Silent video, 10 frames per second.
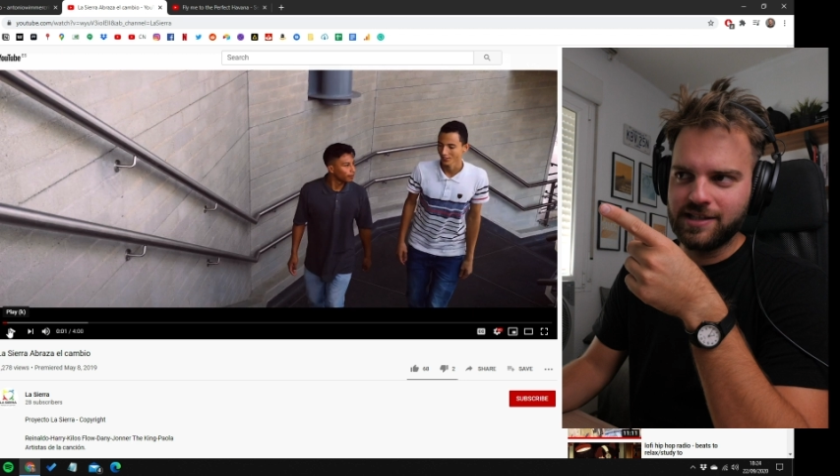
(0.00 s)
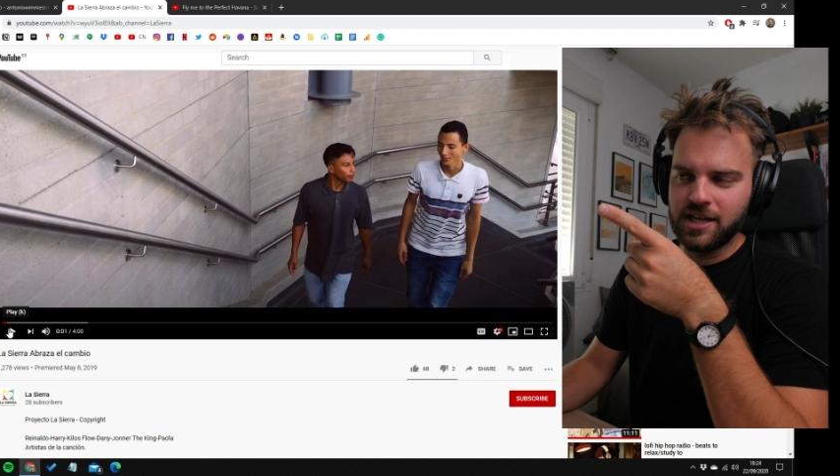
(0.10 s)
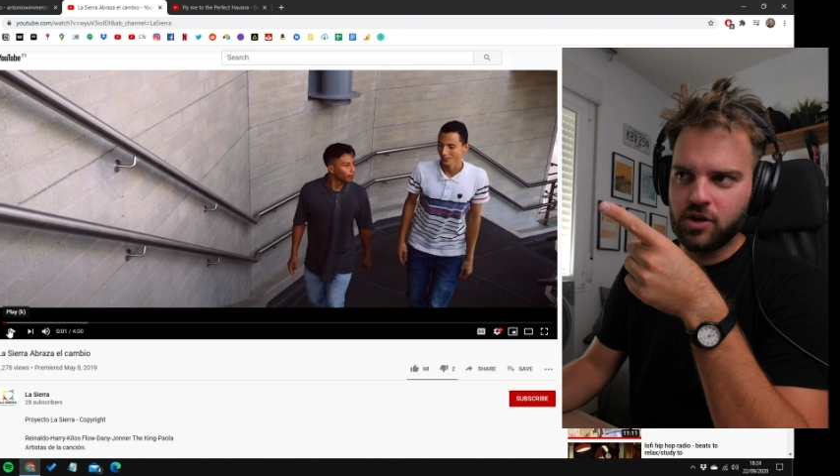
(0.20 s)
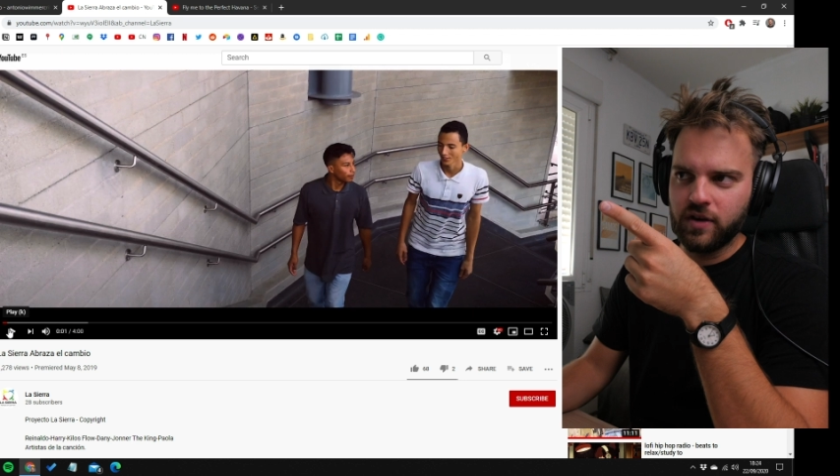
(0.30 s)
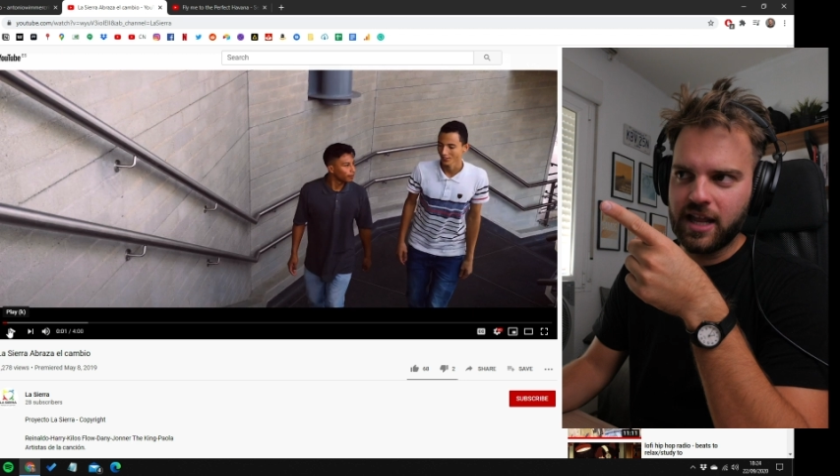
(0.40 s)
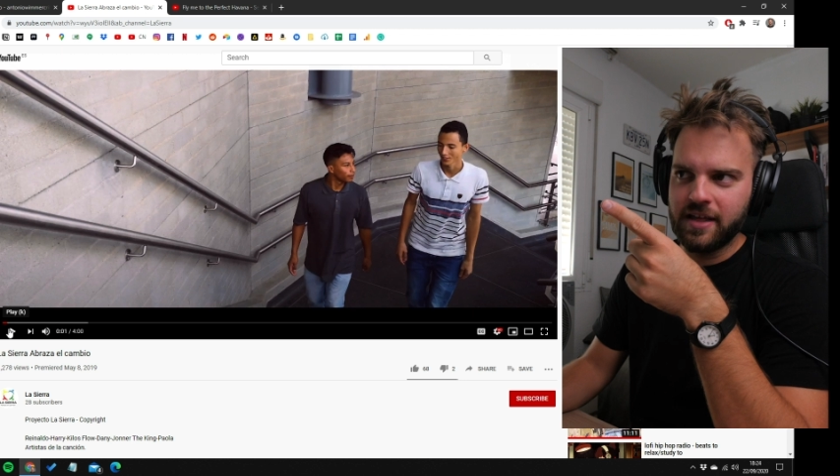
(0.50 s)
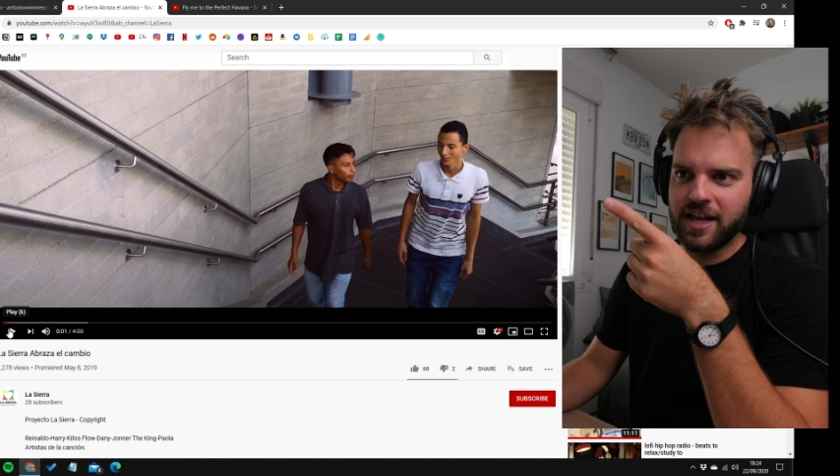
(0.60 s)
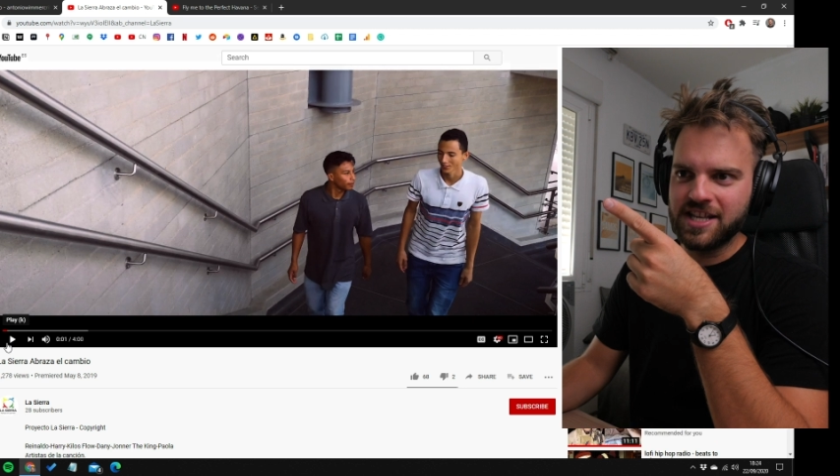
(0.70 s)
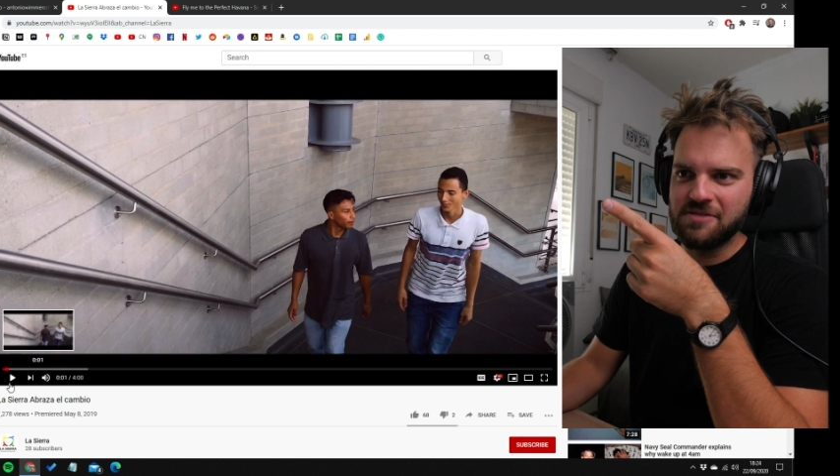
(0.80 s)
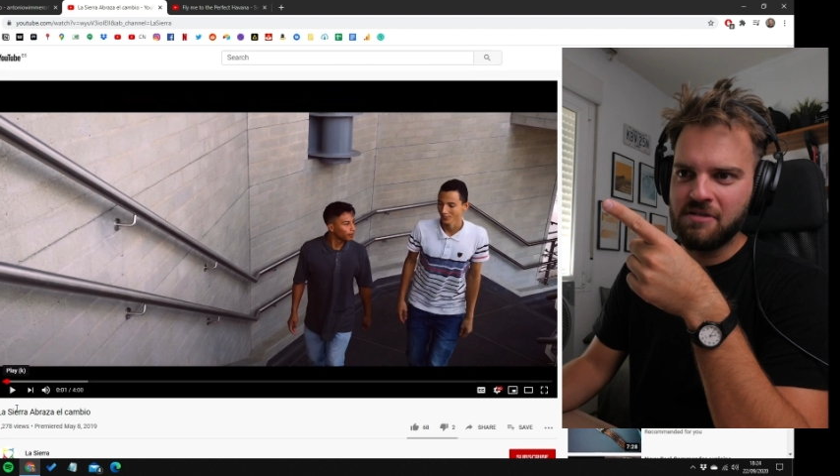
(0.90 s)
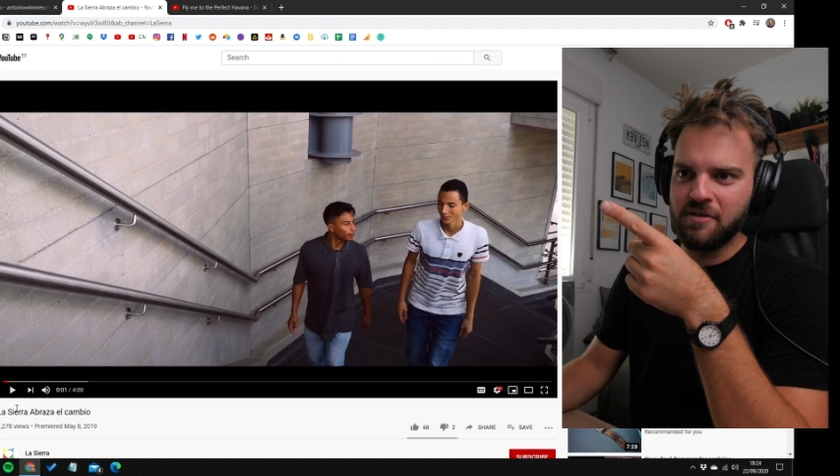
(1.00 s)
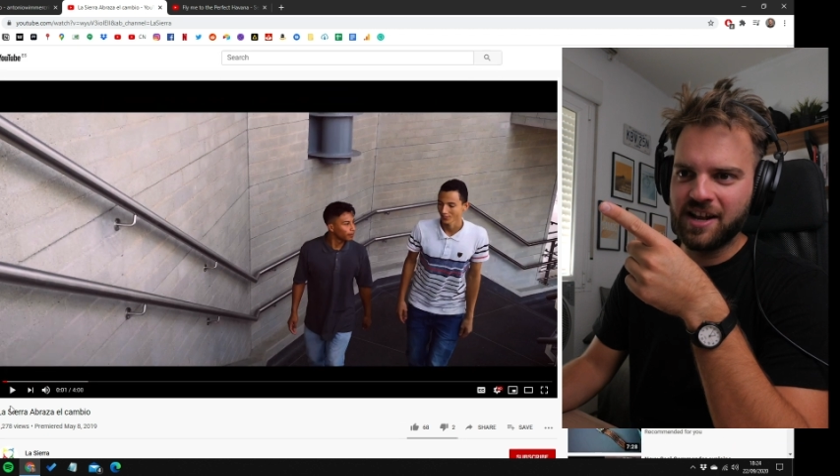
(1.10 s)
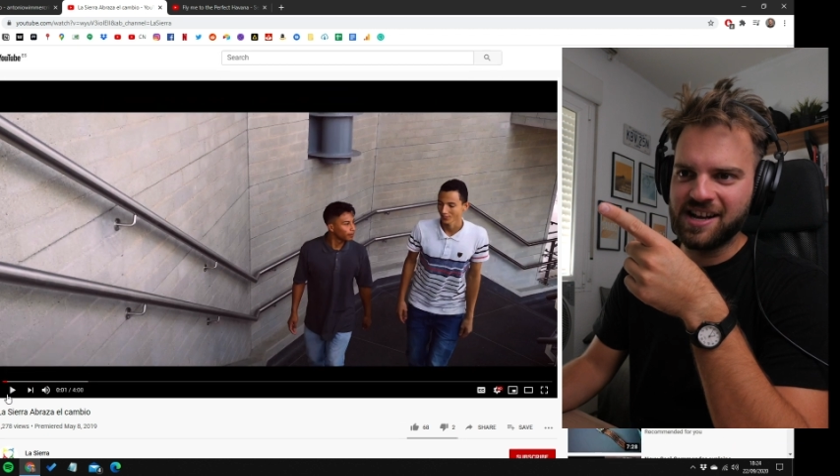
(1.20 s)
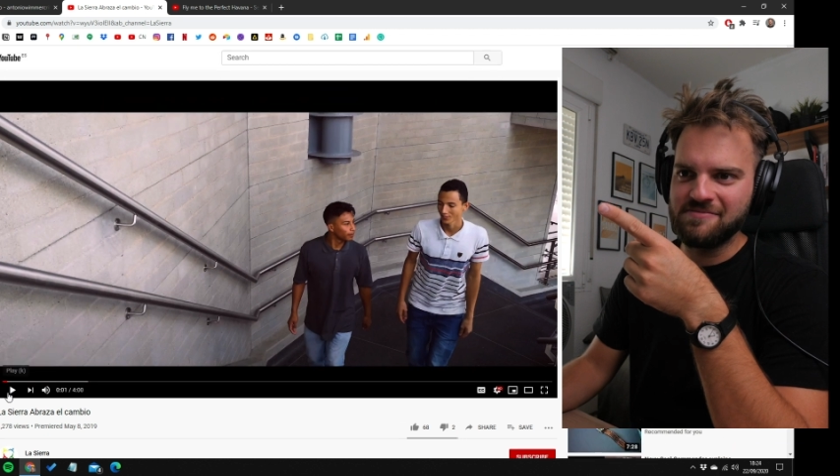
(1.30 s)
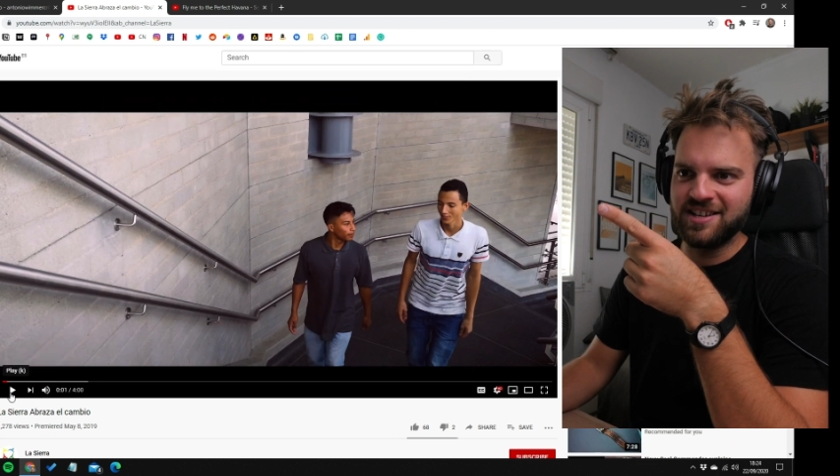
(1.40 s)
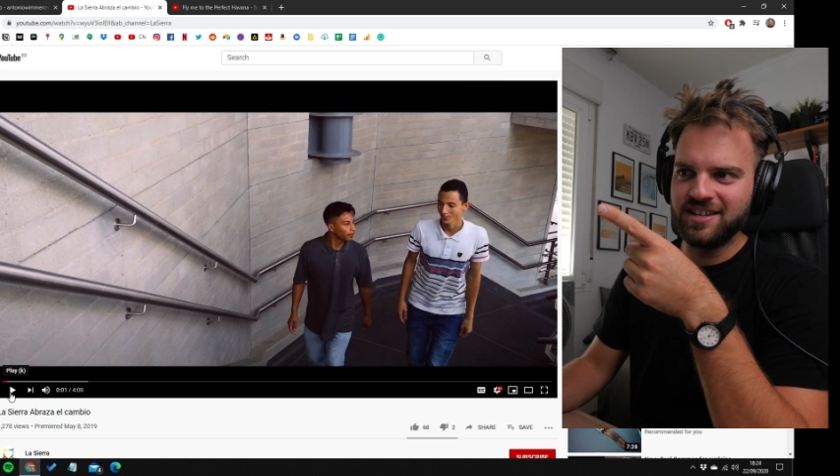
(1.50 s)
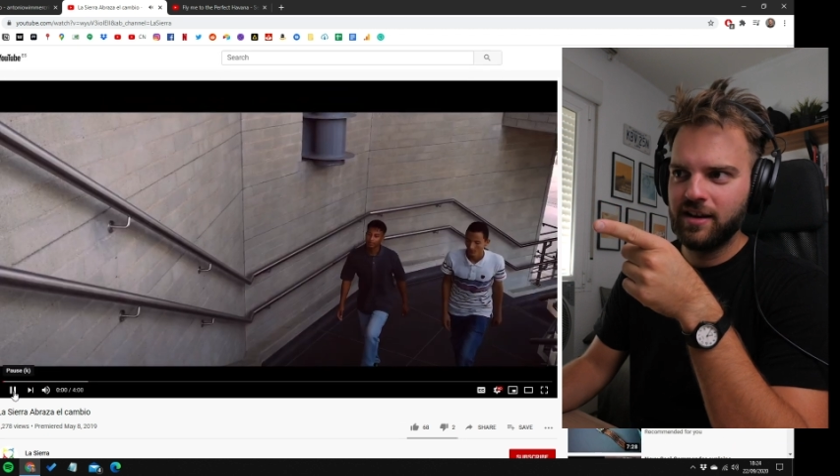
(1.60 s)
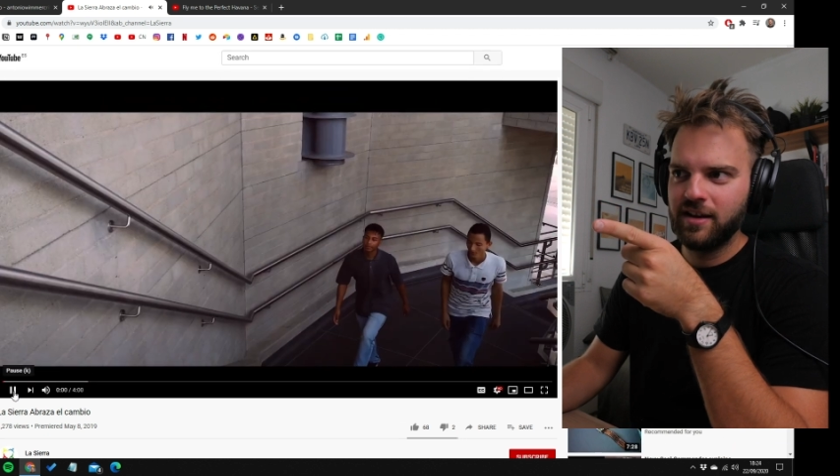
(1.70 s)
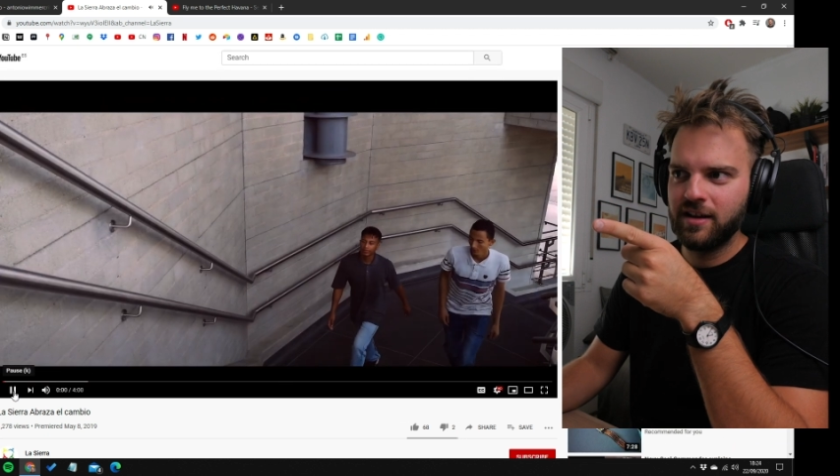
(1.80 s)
el chico de la derecha va a ver a cámara.